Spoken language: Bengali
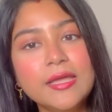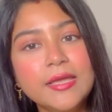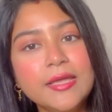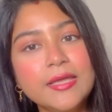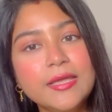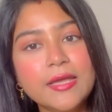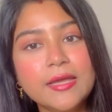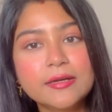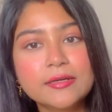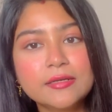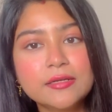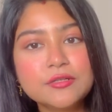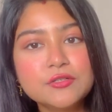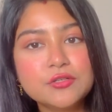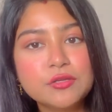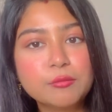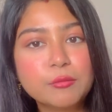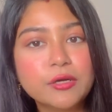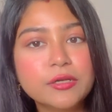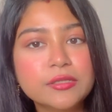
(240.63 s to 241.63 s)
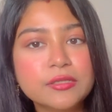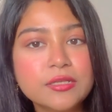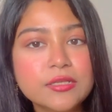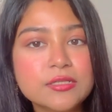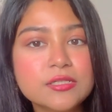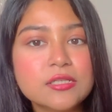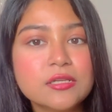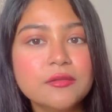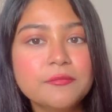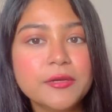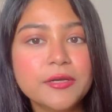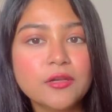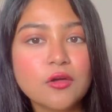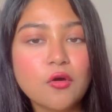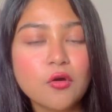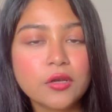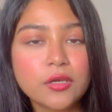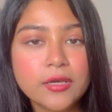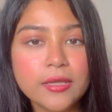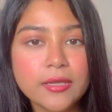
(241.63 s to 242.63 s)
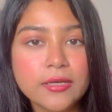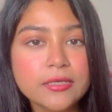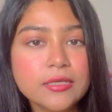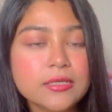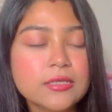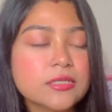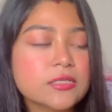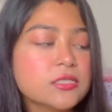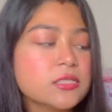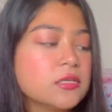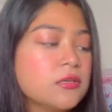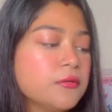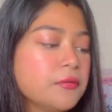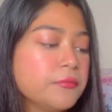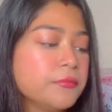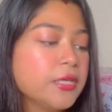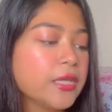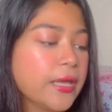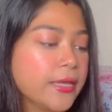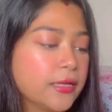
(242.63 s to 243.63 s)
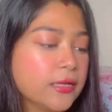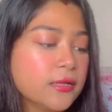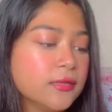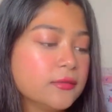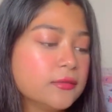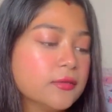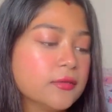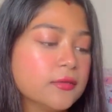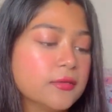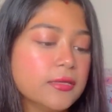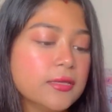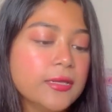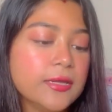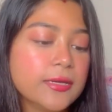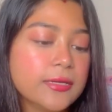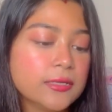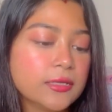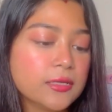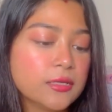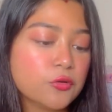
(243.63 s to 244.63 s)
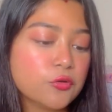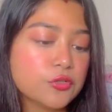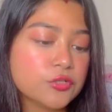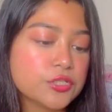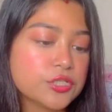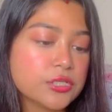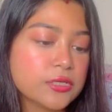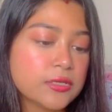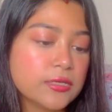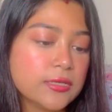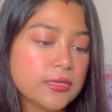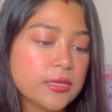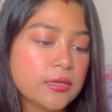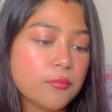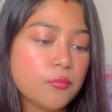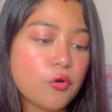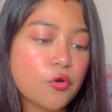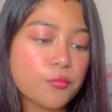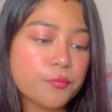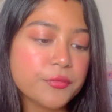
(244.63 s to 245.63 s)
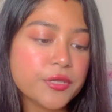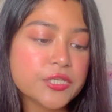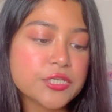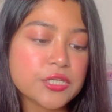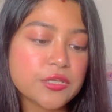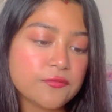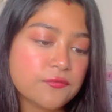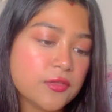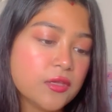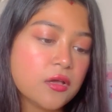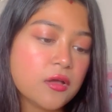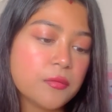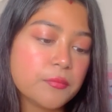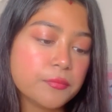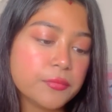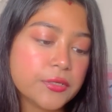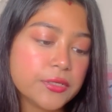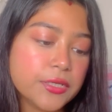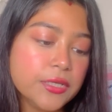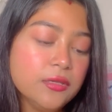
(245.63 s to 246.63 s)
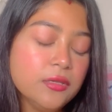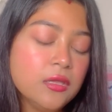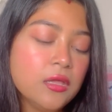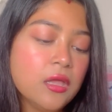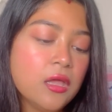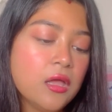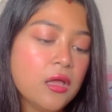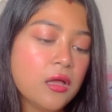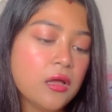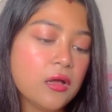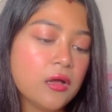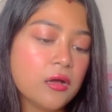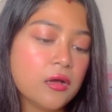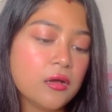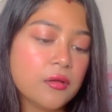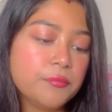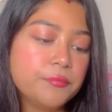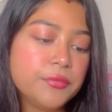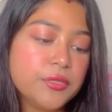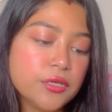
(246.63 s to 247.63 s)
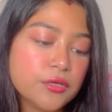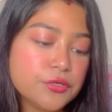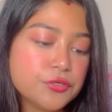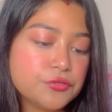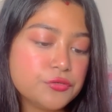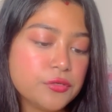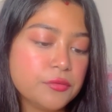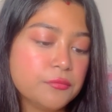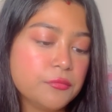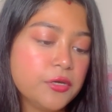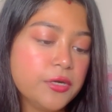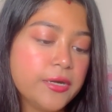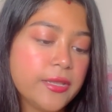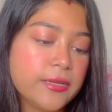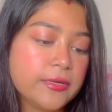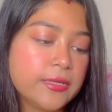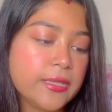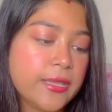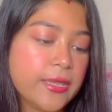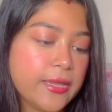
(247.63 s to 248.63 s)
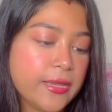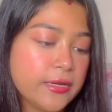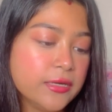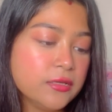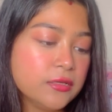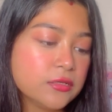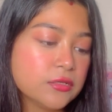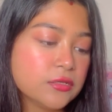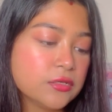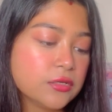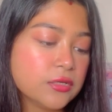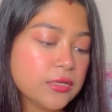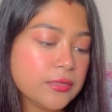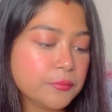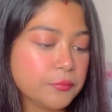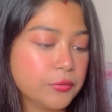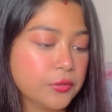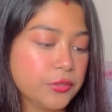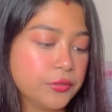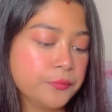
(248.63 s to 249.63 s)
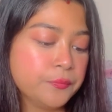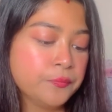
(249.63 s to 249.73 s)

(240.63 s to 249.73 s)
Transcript: এই একটা ট্রিমার দিয়েছিলাম এটা অনলাইন কিনেছিলাম আমি নাইকার থেকে এটা হচ্ছে গিয়ে বোম্বে শেভিং কোম্পানি বিয়ার ট্রিমার অ্যান্ড হেয়ার ক্লিপার